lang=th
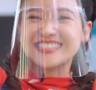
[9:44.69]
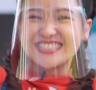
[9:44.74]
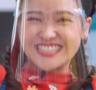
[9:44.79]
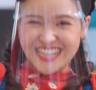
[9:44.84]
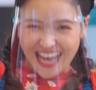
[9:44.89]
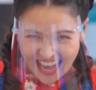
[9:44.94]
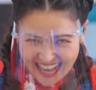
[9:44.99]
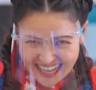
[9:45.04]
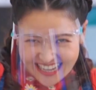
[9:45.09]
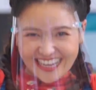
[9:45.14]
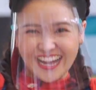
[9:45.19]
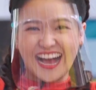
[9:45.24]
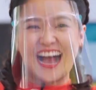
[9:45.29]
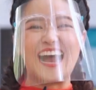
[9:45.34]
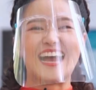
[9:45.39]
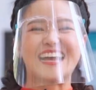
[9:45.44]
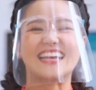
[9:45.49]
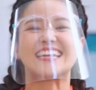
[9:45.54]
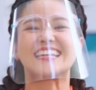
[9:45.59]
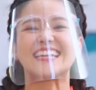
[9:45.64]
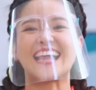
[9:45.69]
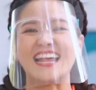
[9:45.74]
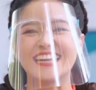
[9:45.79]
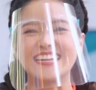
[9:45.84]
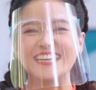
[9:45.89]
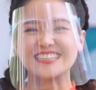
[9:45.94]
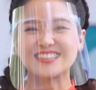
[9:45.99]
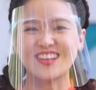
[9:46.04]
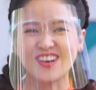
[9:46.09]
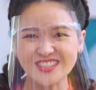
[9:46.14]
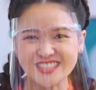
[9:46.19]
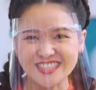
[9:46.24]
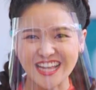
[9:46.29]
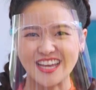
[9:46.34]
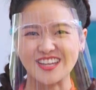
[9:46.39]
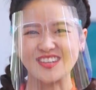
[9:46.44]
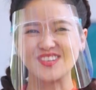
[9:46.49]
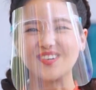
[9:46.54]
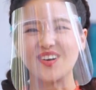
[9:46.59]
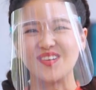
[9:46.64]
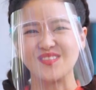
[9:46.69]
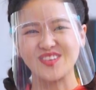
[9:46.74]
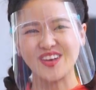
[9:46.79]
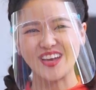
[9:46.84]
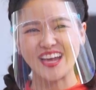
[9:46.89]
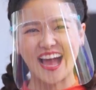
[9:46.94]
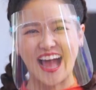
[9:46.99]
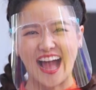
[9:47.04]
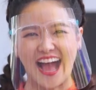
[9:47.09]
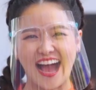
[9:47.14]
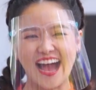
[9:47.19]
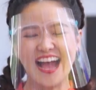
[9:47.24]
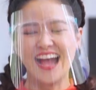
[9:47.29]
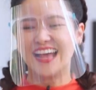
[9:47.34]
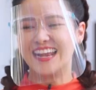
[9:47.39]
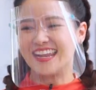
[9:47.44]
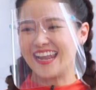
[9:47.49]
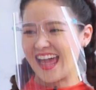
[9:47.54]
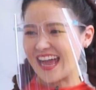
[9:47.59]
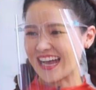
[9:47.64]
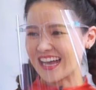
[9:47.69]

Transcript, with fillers: ใช่ค่ะกีฬานี้ต้องใส่นวมด้วยค่ะและ